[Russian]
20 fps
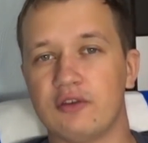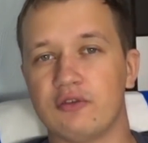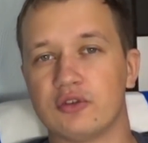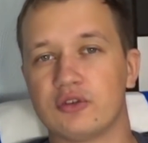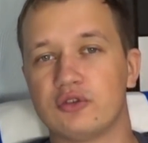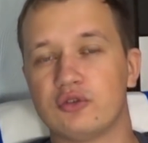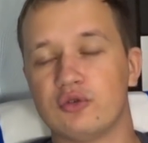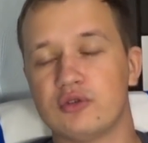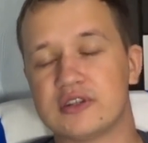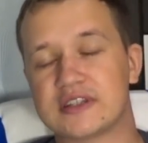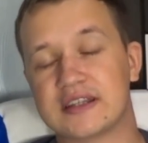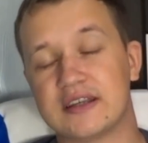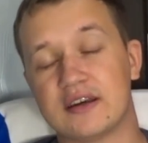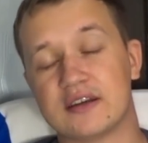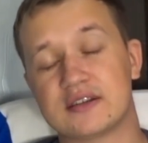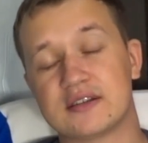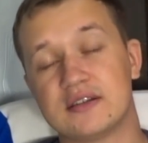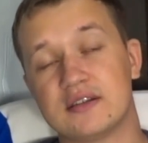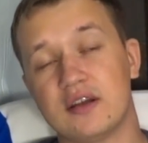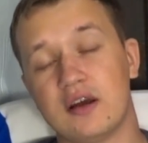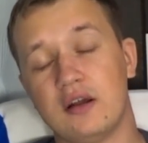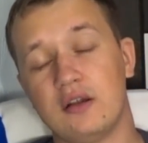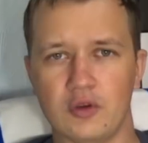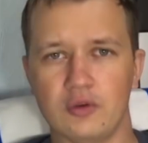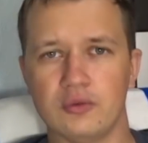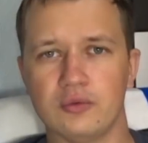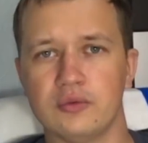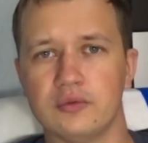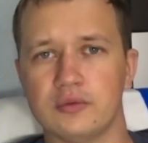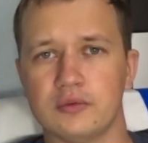Вот Тульский арсенал,
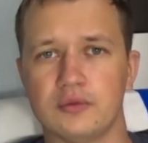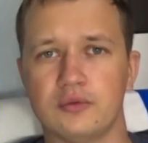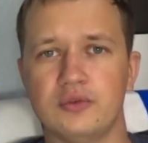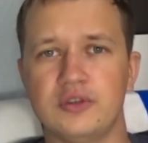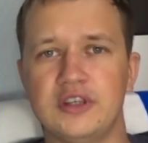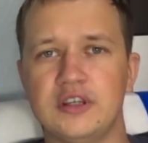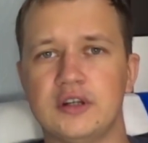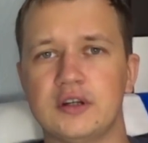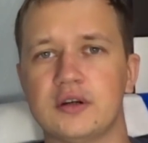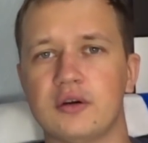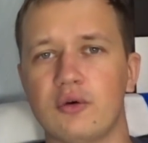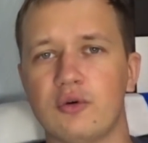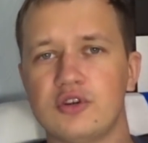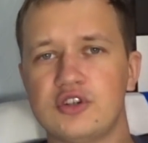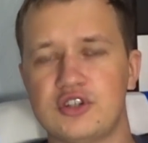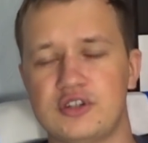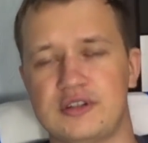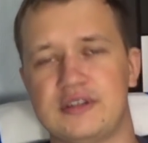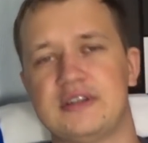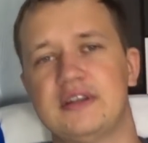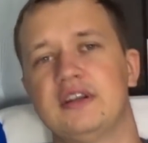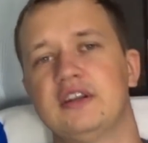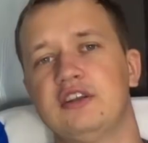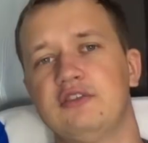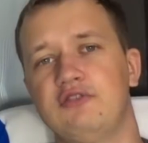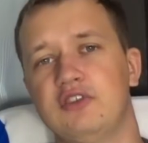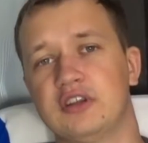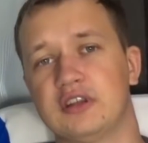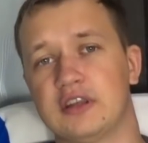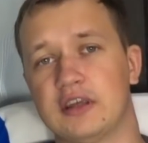э, у них очень
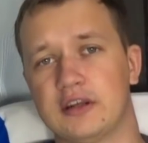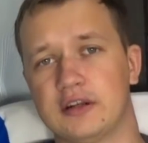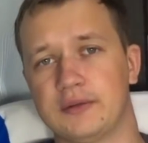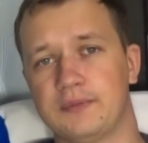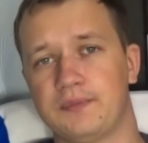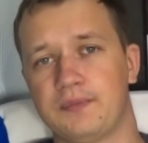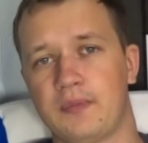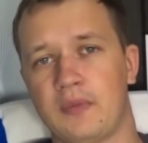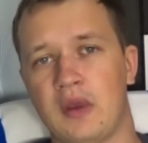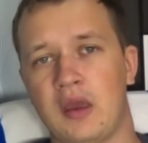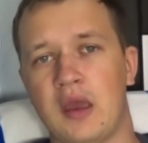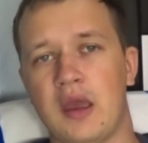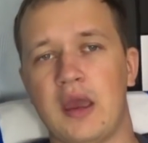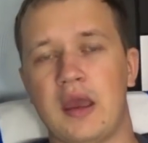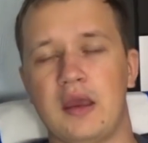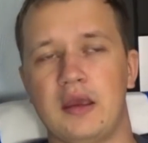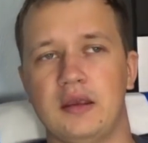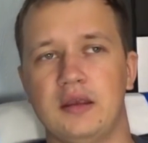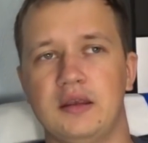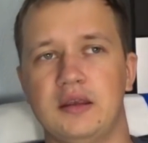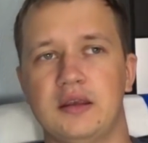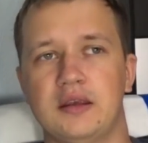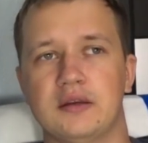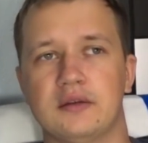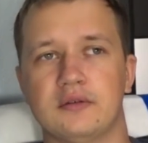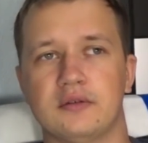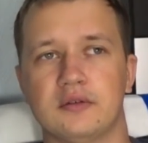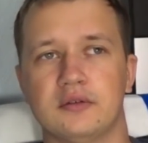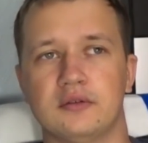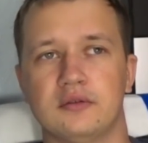сильные вингеры. И
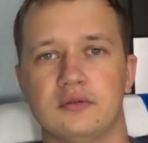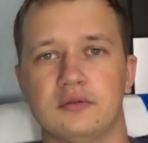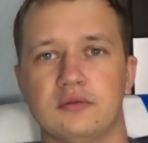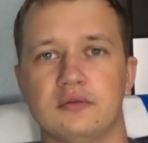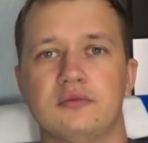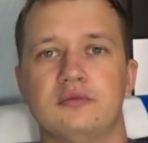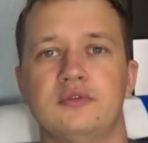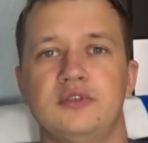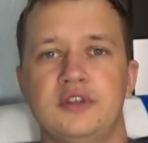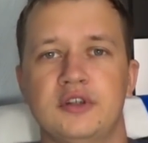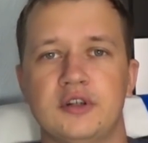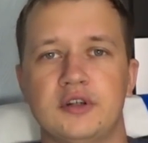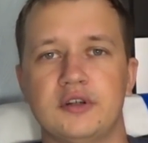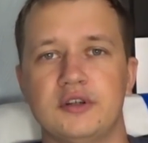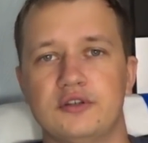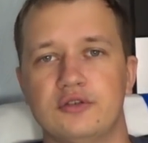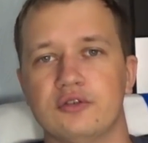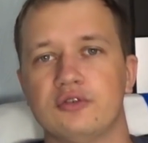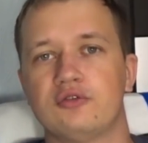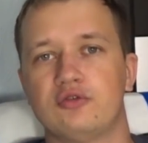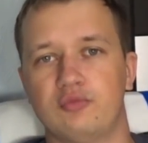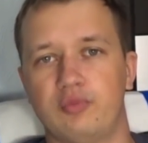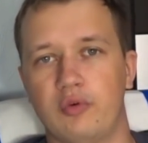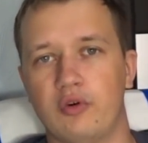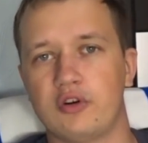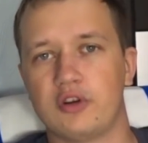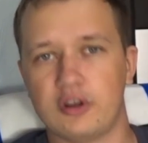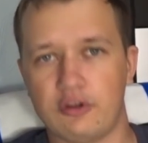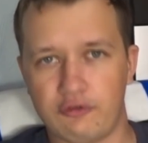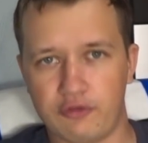у них идет
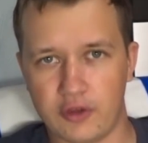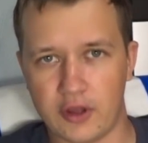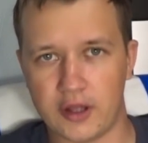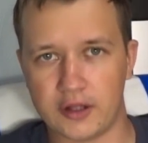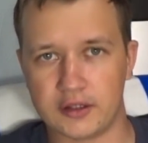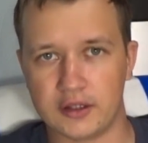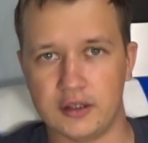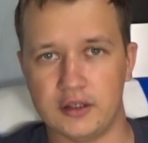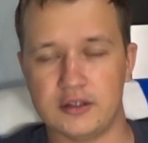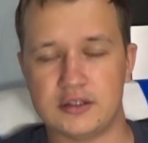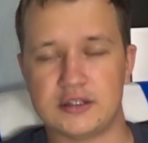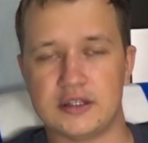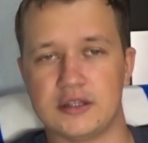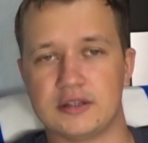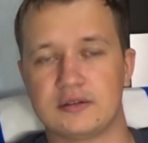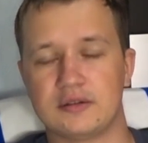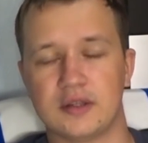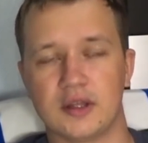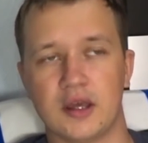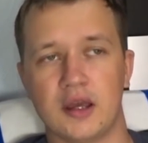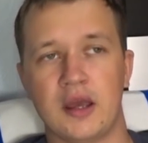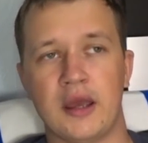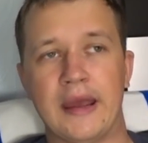упор на фланги, естественно.